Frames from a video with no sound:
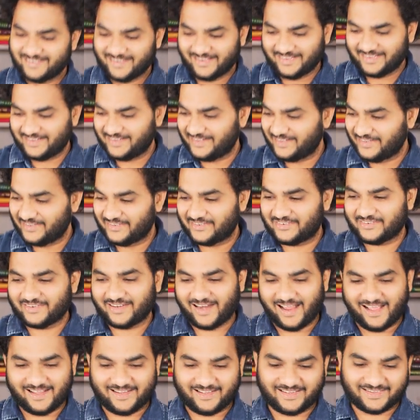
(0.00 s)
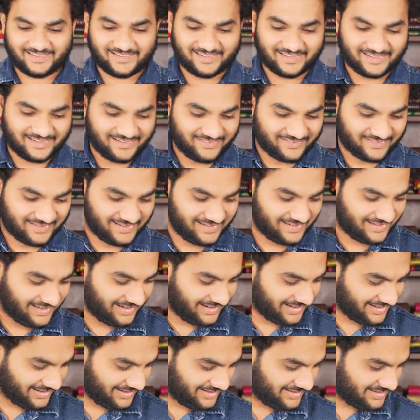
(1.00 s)
అది ఏంటో నాకు అర్థం కావట్లేదు ఈ
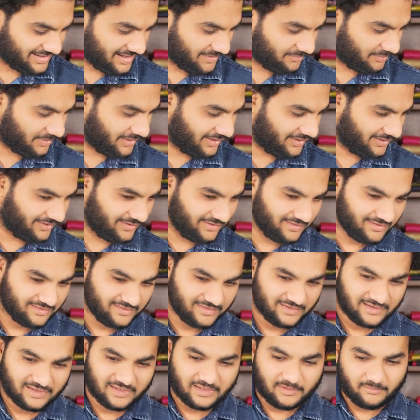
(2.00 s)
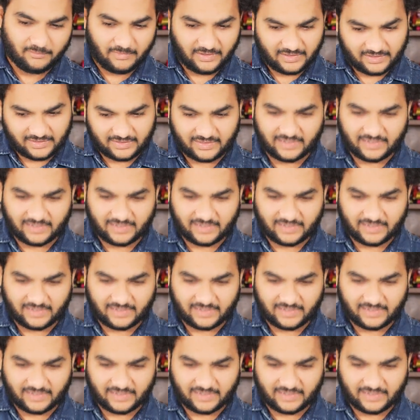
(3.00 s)
కలర్ ఏం చెప్పాలో బట్